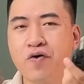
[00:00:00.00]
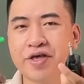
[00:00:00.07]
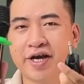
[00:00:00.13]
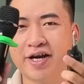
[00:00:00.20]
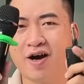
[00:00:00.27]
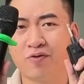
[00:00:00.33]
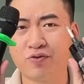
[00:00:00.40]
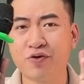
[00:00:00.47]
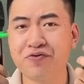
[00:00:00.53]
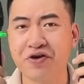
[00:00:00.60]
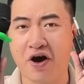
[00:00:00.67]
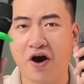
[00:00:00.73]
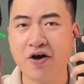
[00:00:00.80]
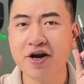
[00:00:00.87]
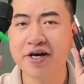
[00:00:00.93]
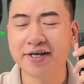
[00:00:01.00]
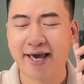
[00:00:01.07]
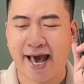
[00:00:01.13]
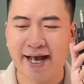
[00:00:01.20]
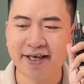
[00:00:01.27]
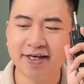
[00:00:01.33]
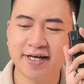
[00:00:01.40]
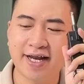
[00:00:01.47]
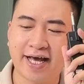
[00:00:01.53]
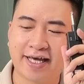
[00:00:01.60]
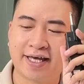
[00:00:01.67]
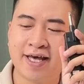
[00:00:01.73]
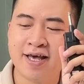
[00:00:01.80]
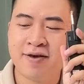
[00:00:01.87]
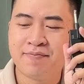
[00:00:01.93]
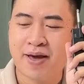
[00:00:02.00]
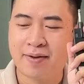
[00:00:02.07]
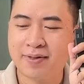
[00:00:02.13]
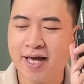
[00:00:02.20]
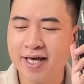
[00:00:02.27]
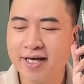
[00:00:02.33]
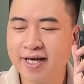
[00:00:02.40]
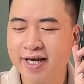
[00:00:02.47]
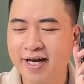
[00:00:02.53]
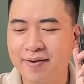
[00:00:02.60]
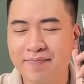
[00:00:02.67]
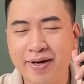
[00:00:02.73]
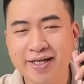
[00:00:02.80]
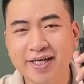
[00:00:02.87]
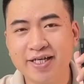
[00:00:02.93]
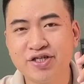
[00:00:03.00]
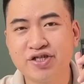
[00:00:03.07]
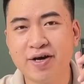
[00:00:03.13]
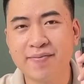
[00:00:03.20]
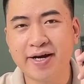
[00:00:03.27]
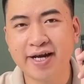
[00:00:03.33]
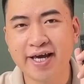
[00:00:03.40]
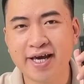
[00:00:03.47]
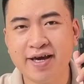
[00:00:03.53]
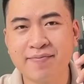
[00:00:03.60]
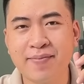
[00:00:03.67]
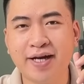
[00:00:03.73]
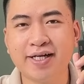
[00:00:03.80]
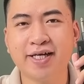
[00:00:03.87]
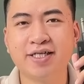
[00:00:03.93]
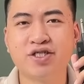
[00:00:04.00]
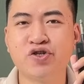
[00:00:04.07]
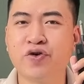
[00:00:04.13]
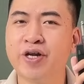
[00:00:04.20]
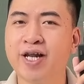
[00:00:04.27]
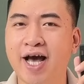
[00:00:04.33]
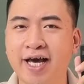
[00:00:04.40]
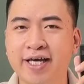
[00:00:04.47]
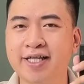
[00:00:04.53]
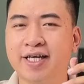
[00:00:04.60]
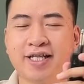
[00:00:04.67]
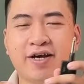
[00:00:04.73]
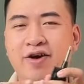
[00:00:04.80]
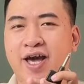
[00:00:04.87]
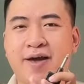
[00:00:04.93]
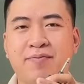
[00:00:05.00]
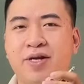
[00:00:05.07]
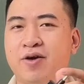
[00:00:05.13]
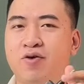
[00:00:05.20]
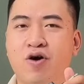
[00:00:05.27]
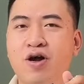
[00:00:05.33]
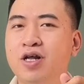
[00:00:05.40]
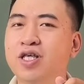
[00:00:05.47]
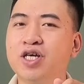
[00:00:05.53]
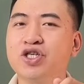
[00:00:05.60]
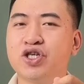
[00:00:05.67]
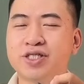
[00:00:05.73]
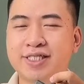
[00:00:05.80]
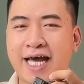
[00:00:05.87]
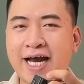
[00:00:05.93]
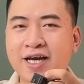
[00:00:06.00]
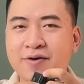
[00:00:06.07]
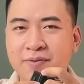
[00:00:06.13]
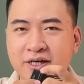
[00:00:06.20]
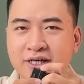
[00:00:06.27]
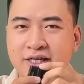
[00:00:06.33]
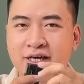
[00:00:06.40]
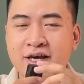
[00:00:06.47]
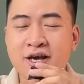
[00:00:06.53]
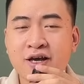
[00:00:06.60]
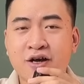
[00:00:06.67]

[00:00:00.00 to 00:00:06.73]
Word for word: những đầu thu nhỏ đơn giản như thế này mà em thấy ghi là Made in Germany, Made in u ét a thì theo em điều đó nó chưa chính xác đâu mọi người.